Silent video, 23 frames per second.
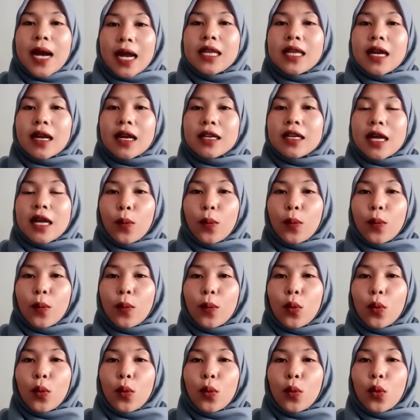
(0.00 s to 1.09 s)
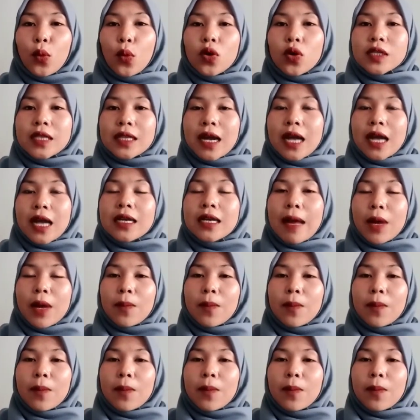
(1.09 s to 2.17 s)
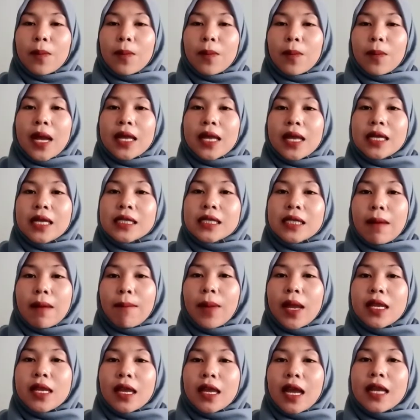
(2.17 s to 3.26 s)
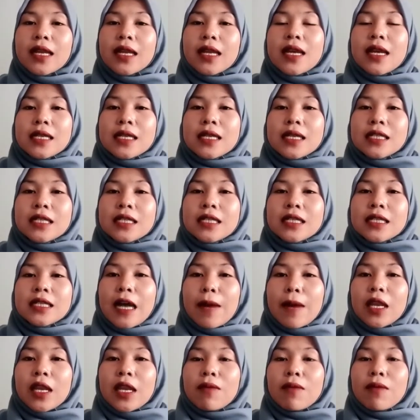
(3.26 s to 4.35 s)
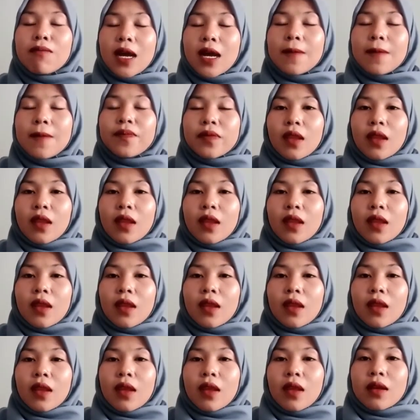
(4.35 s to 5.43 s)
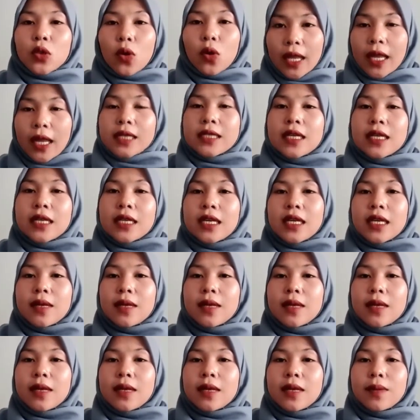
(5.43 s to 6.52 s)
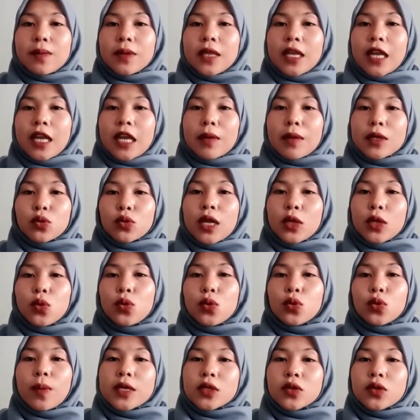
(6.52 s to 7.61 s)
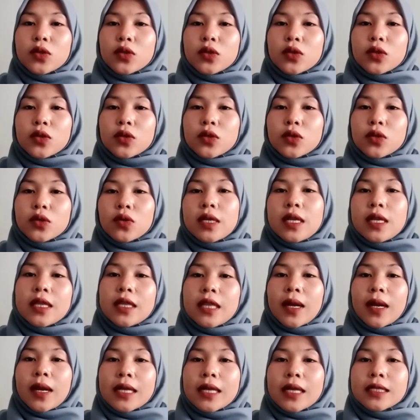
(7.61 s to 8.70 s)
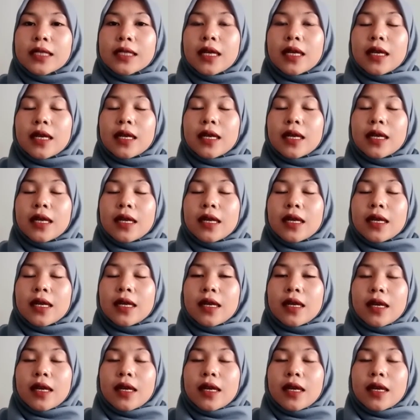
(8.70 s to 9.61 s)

hari yakni dari pukul setengah delapan pagi sampai dengan jam lima sore. Jadi tiket masuknya itu untuk masuk di Taman Rekreasi